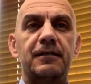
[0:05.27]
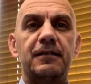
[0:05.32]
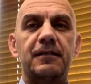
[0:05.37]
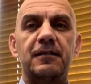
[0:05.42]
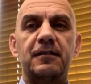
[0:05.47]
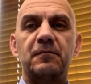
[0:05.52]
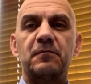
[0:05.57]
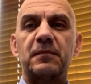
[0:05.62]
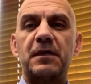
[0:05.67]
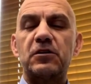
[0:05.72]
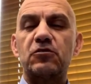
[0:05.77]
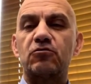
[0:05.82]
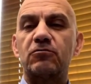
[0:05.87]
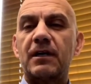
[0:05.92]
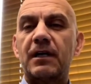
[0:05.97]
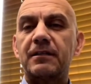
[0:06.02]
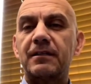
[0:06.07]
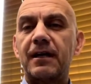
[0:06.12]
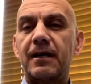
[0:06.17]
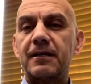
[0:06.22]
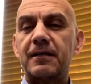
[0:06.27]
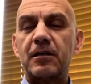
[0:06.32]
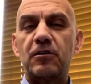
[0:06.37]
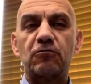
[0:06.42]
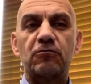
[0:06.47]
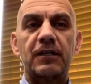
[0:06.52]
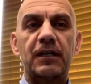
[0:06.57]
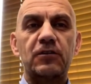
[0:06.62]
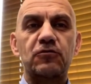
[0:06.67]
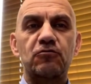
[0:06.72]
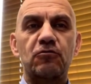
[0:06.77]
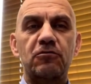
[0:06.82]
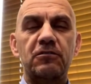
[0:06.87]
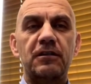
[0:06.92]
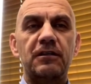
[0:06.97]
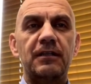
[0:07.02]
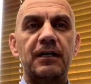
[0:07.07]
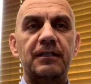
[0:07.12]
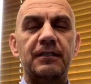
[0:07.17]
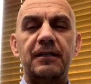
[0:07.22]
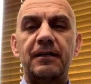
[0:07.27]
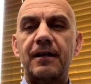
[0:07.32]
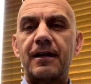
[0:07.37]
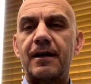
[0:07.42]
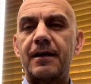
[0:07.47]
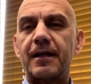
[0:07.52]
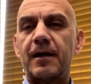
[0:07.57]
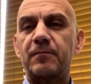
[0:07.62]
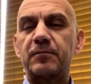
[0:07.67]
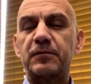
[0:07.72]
e, Mezunlar Derneği olarak son yıllarda neler